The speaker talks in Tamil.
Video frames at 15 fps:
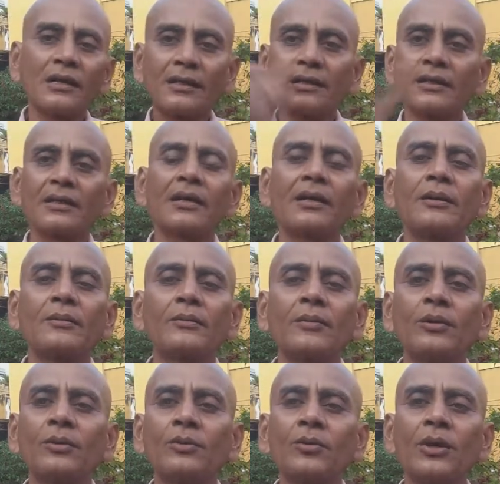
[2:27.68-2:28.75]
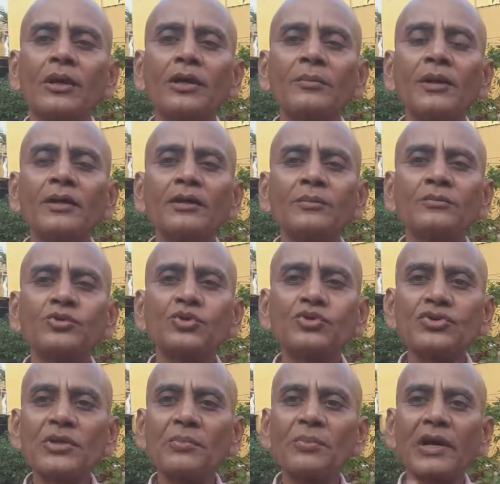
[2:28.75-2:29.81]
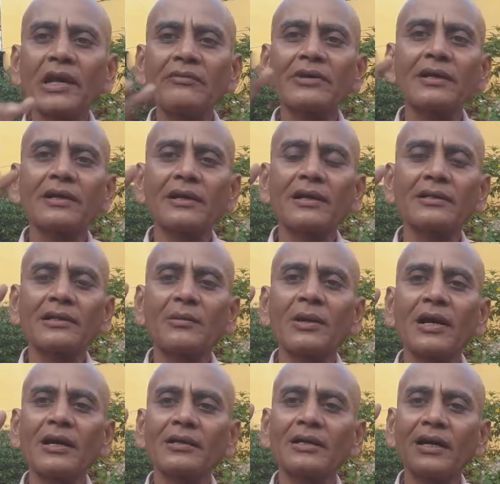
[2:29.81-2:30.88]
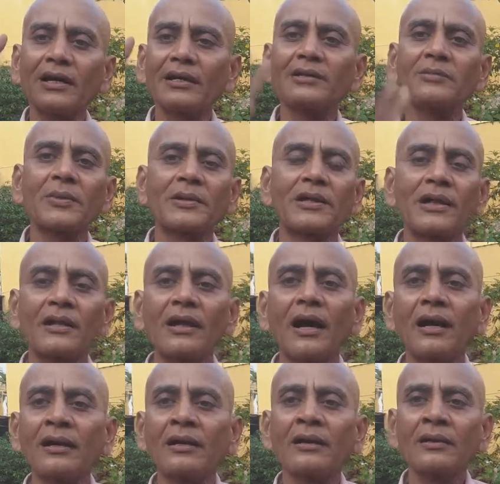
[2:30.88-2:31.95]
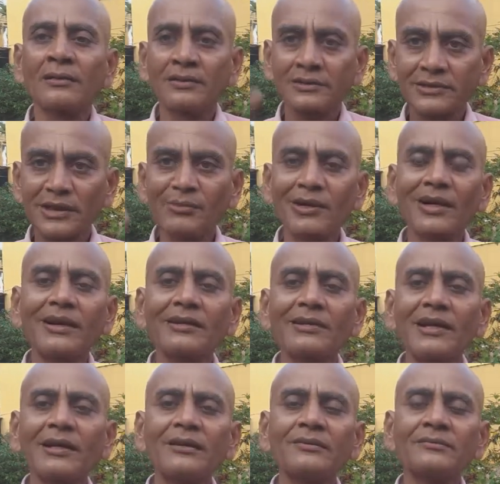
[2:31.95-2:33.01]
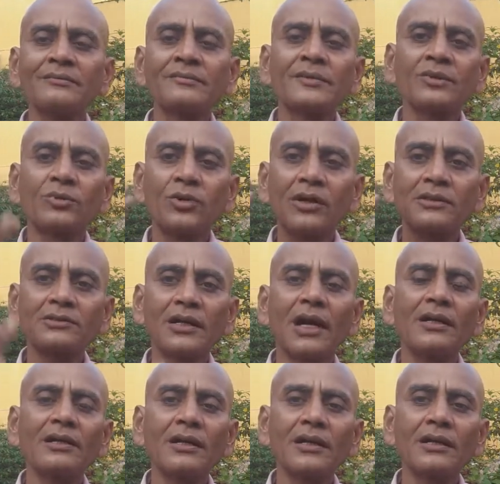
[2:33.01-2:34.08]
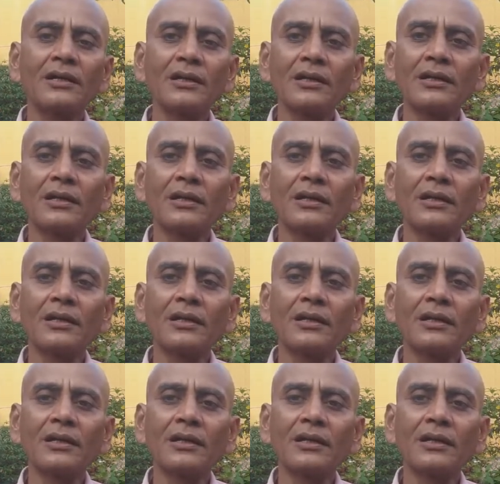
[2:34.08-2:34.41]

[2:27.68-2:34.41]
இந்த உலகமெங்கும் சுற்றி பரவி இருக்கிற தமிழர்களுக்காக எழுதப்பட்டது தான் இந்த தமிழர்கள் தான் ஒரு லட்சம் ஆண்டுகளுக்கு